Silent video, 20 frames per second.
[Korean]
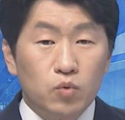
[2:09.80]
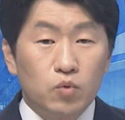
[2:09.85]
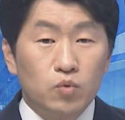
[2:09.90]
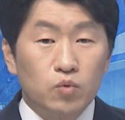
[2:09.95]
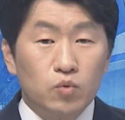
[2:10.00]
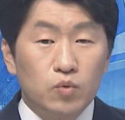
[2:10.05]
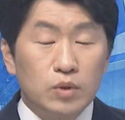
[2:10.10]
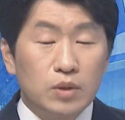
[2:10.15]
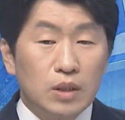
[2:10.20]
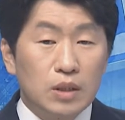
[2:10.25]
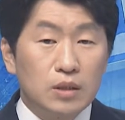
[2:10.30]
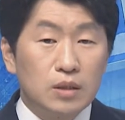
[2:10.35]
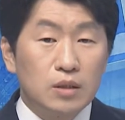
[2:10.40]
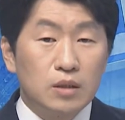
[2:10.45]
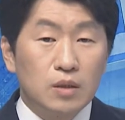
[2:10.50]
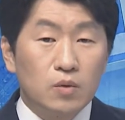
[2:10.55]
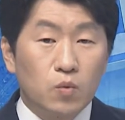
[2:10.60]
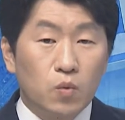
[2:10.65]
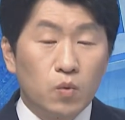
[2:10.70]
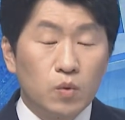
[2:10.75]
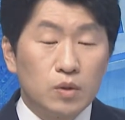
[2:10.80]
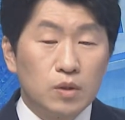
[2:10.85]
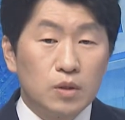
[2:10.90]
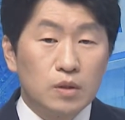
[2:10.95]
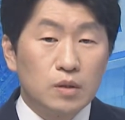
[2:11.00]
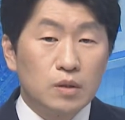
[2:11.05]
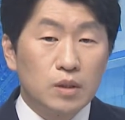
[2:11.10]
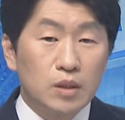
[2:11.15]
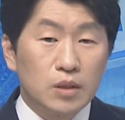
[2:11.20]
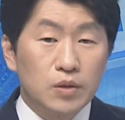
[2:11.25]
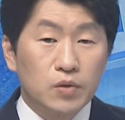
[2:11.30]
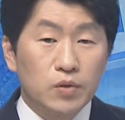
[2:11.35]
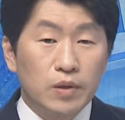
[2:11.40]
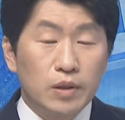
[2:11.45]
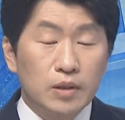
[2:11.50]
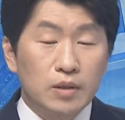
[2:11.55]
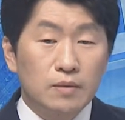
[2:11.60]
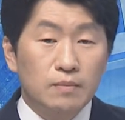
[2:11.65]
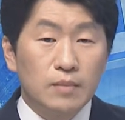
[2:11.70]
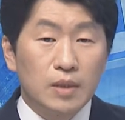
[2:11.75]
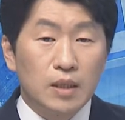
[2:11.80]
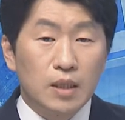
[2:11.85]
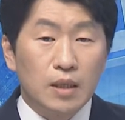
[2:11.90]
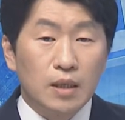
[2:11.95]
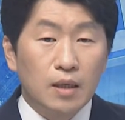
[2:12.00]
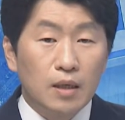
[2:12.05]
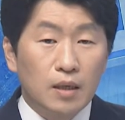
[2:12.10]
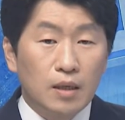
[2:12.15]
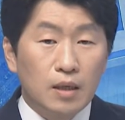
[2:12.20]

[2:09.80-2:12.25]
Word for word: 모두 울산시장 공천을 신청했습니다.